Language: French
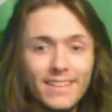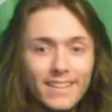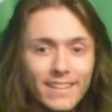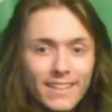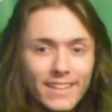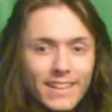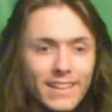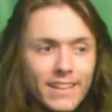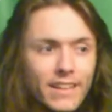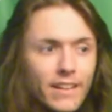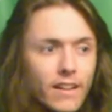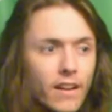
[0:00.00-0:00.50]

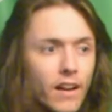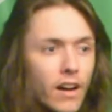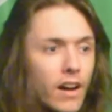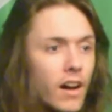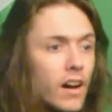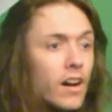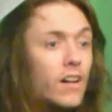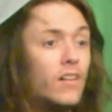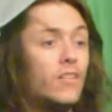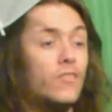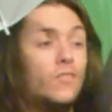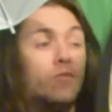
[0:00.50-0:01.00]
Et un
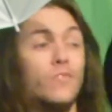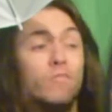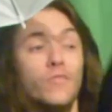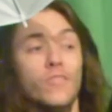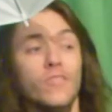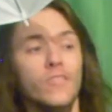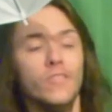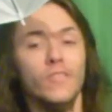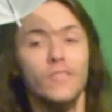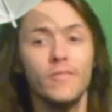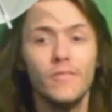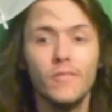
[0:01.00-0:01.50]

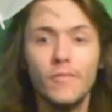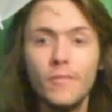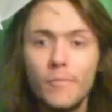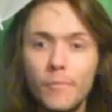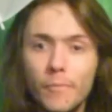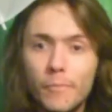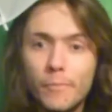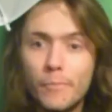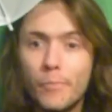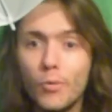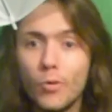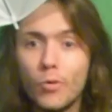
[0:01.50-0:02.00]

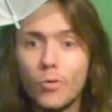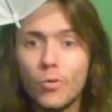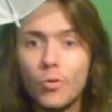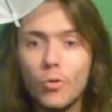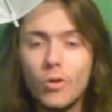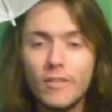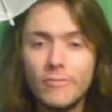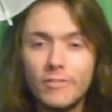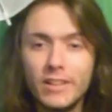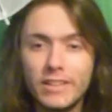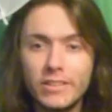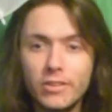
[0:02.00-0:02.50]
bon gros
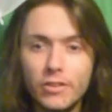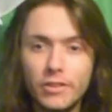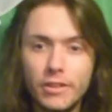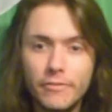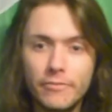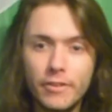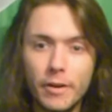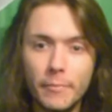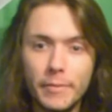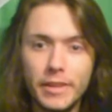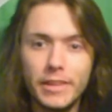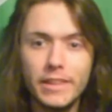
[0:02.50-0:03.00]
réflecteur des
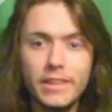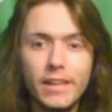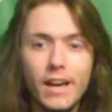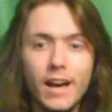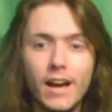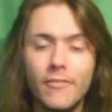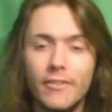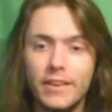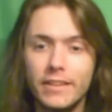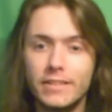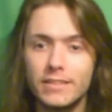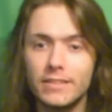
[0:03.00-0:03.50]
familles
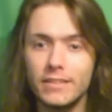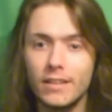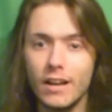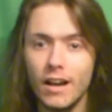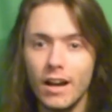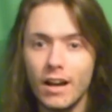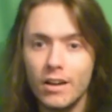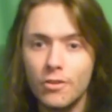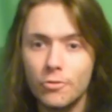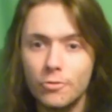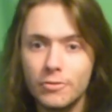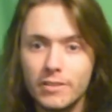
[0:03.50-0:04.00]
avec un
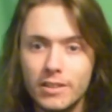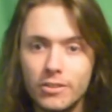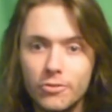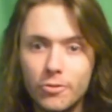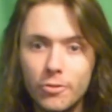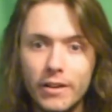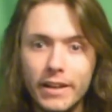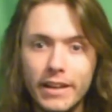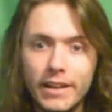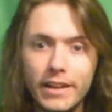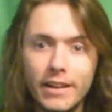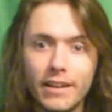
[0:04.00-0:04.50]
côté
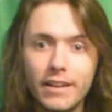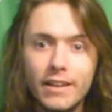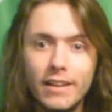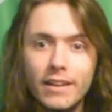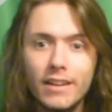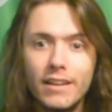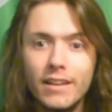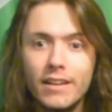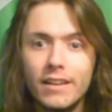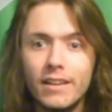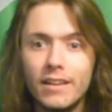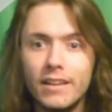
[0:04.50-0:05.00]
doré
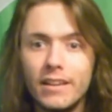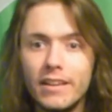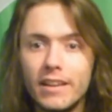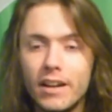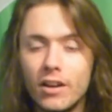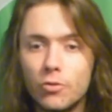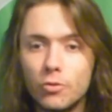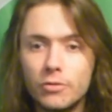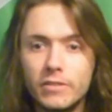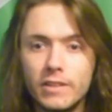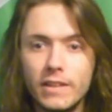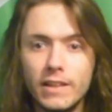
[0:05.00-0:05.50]
et un
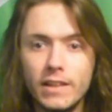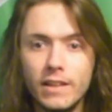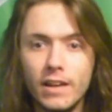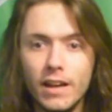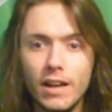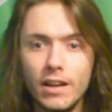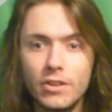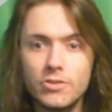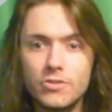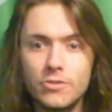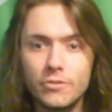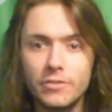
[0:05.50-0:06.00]
côté
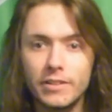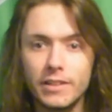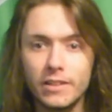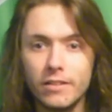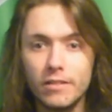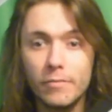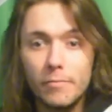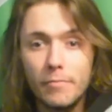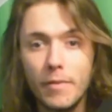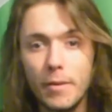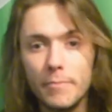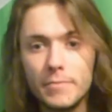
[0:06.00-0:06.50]
argenté.
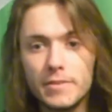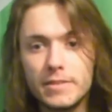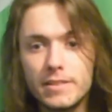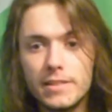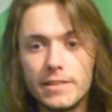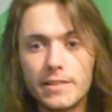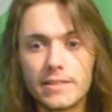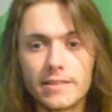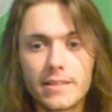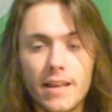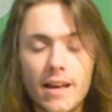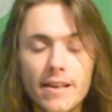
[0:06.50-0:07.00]
Même si
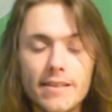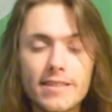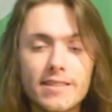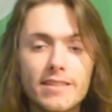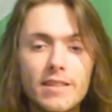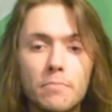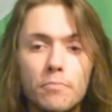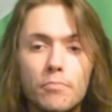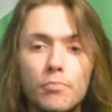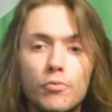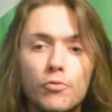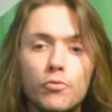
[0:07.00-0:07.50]
ça, c'est
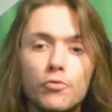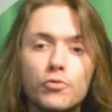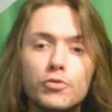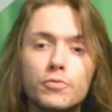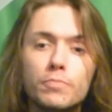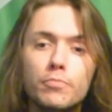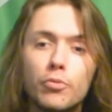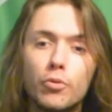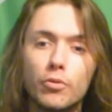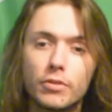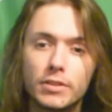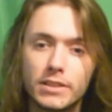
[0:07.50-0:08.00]
plus
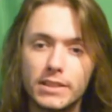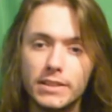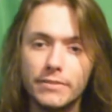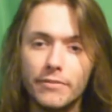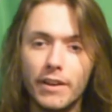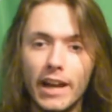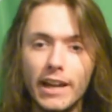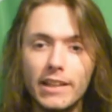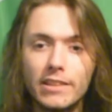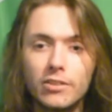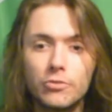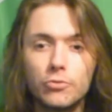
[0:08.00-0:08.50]
pour ce qui va
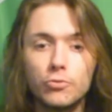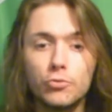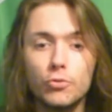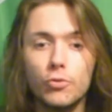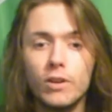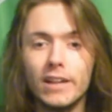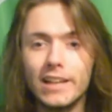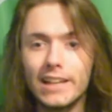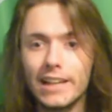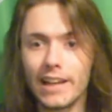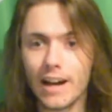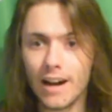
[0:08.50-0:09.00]
être de
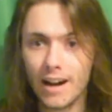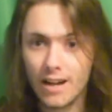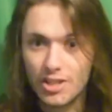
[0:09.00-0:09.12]
l'éclairage